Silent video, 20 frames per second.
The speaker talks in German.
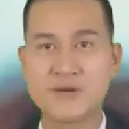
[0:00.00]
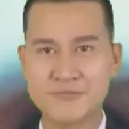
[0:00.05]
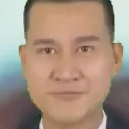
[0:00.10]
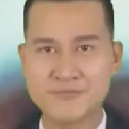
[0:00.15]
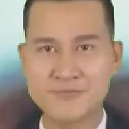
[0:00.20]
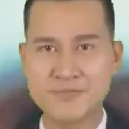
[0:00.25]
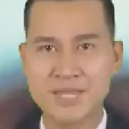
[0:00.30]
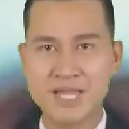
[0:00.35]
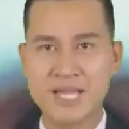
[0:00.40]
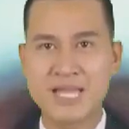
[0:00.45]

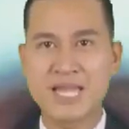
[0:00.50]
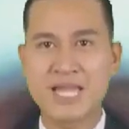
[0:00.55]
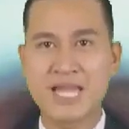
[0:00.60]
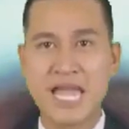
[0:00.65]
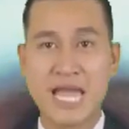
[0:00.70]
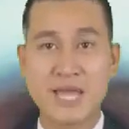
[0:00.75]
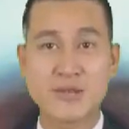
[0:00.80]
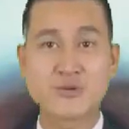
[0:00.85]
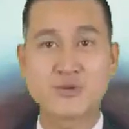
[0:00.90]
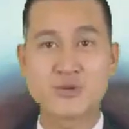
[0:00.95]
In der
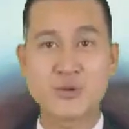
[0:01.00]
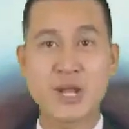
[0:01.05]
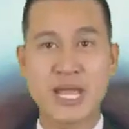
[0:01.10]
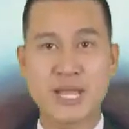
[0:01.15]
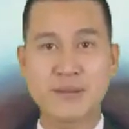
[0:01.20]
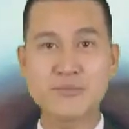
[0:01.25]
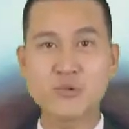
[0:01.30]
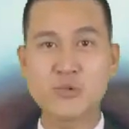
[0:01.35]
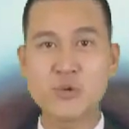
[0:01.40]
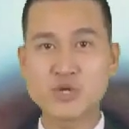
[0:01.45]

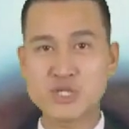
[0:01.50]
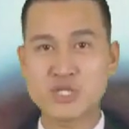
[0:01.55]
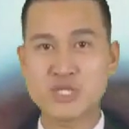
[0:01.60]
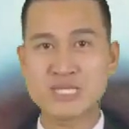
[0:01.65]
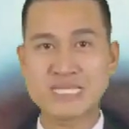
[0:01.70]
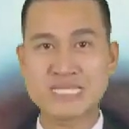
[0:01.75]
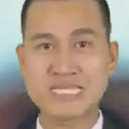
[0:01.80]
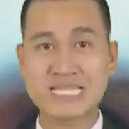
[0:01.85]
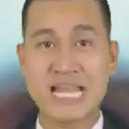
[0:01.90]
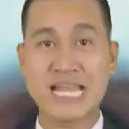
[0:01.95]

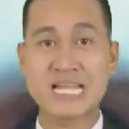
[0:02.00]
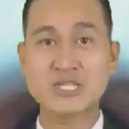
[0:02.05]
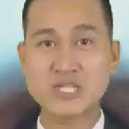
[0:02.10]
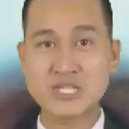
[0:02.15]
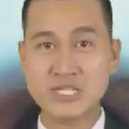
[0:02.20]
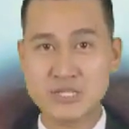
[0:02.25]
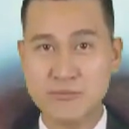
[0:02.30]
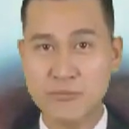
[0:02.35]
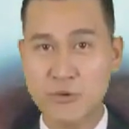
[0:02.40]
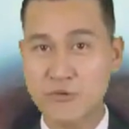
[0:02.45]
TV-Neuauflage von
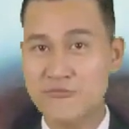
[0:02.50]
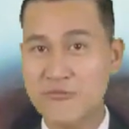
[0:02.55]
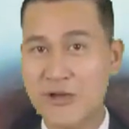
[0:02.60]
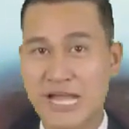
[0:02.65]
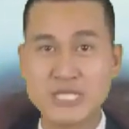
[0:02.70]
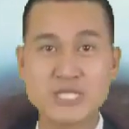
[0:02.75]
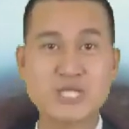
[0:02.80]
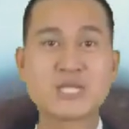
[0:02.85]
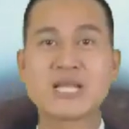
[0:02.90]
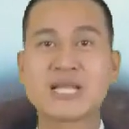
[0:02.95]
Genial
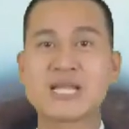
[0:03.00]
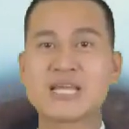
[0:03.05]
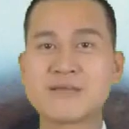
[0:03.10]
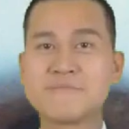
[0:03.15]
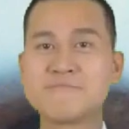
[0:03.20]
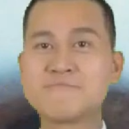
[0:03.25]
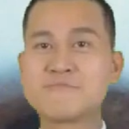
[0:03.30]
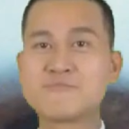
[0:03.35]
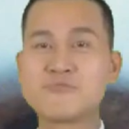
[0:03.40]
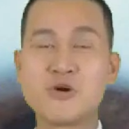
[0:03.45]
daneben
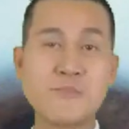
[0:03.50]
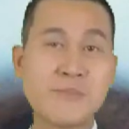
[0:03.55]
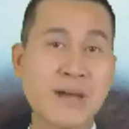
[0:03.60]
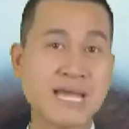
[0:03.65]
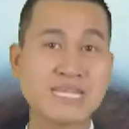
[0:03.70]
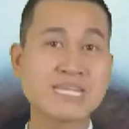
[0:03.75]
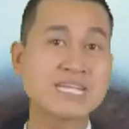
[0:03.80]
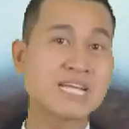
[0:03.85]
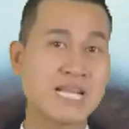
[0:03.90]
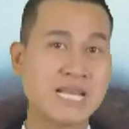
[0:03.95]
schockt Heller
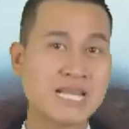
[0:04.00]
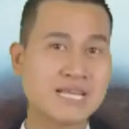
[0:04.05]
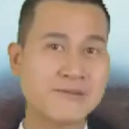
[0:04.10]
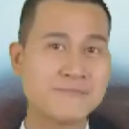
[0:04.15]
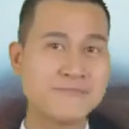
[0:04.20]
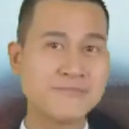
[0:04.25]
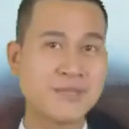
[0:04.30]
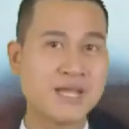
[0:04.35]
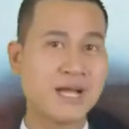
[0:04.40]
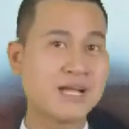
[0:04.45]
von
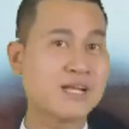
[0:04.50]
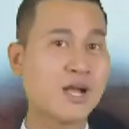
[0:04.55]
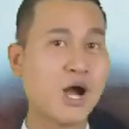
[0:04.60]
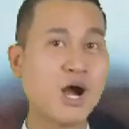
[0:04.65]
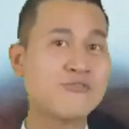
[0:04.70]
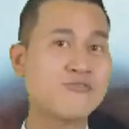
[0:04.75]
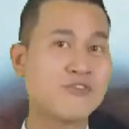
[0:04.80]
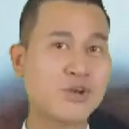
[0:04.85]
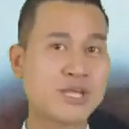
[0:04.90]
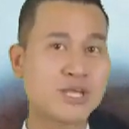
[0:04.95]
Sinnen mit
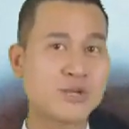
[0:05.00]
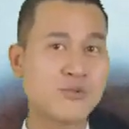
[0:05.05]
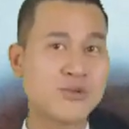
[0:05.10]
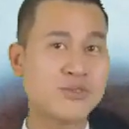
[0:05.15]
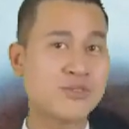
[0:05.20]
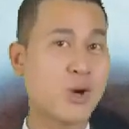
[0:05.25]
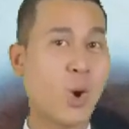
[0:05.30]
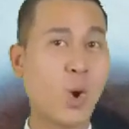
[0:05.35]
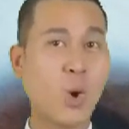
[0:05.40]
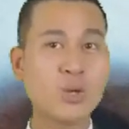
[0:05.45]

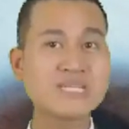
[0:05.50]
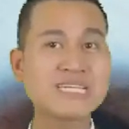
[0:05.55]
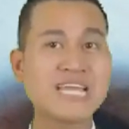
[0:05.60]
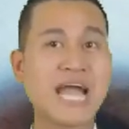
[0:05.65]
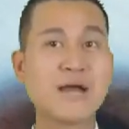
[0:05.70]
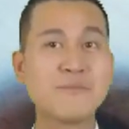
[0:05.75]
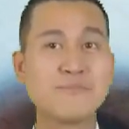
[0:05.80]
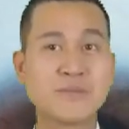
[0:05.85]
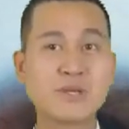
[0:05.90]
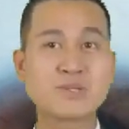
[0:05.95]
radikalen
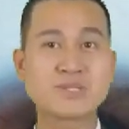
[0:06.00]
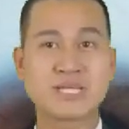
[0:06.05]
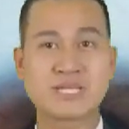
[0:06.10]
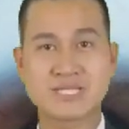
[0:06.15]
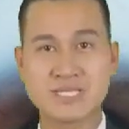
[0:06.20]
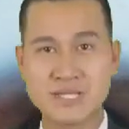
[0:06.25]
Makeover.